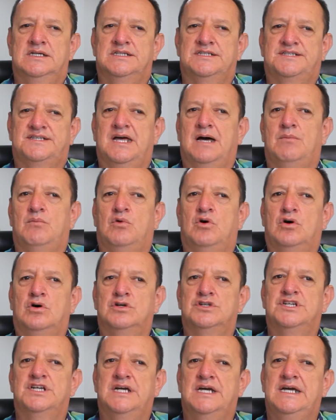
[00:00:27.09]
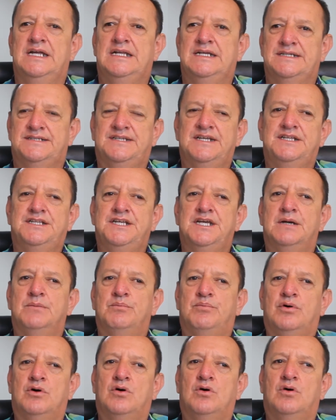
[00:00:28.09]
Estamos en este
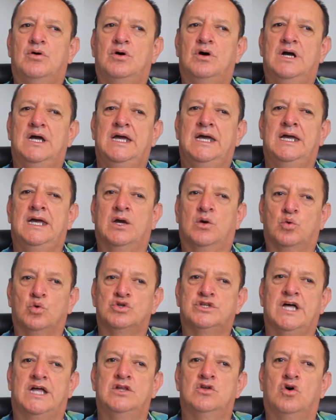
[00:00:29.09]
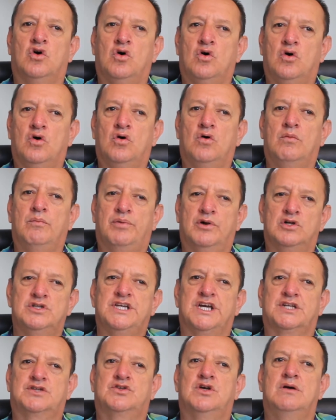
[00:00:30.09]
tiempo ejecutando un
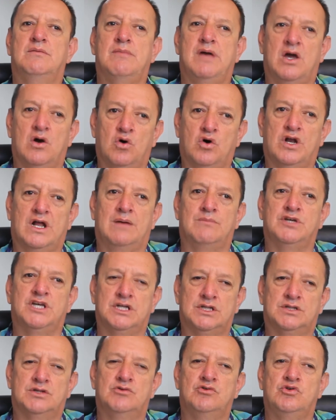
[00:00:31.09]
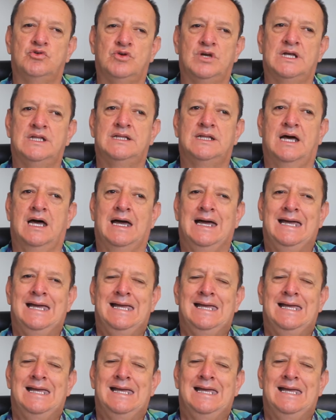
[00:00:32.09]
proyecto de mejoramiento de vivienda